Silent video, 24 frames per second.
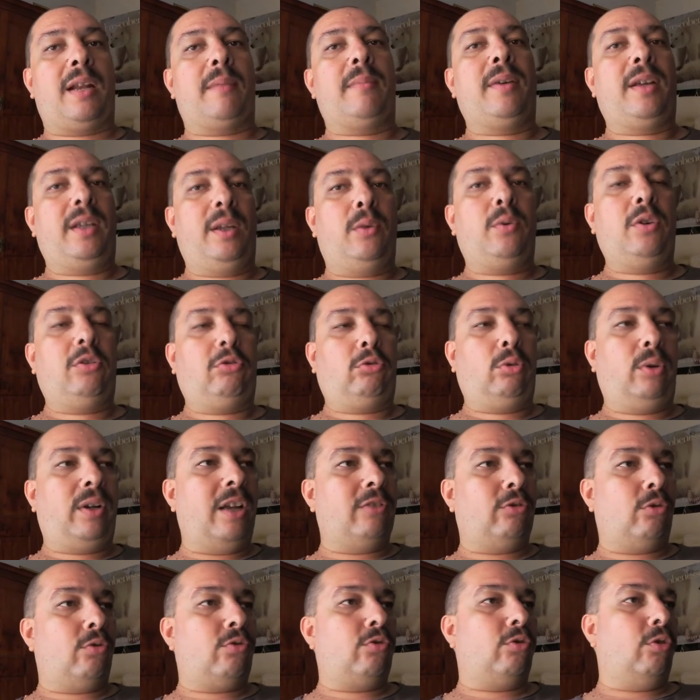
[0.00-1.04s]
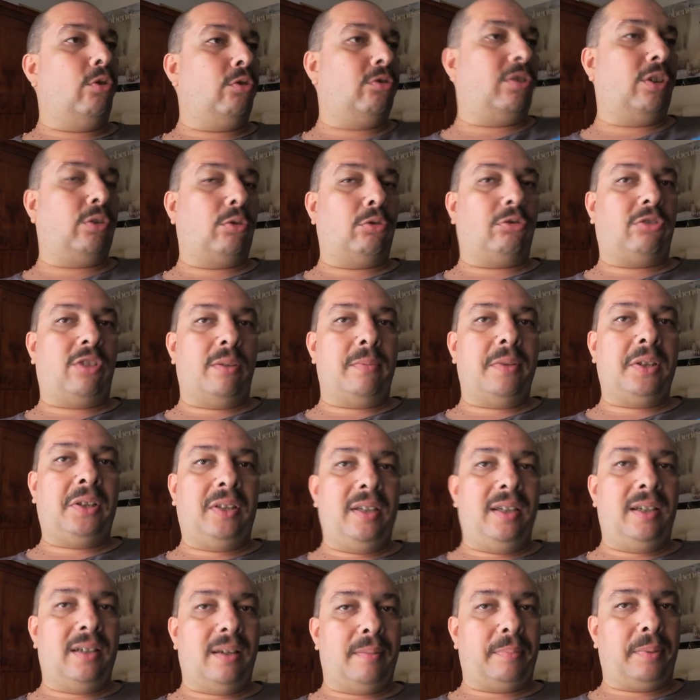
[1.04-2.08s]
ma in questo caso ci sono stato
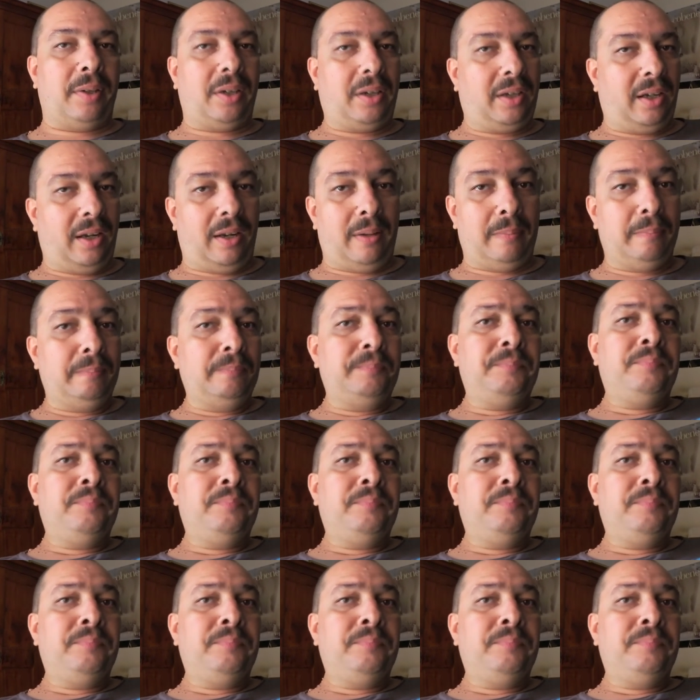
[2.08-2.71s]
stamattina perché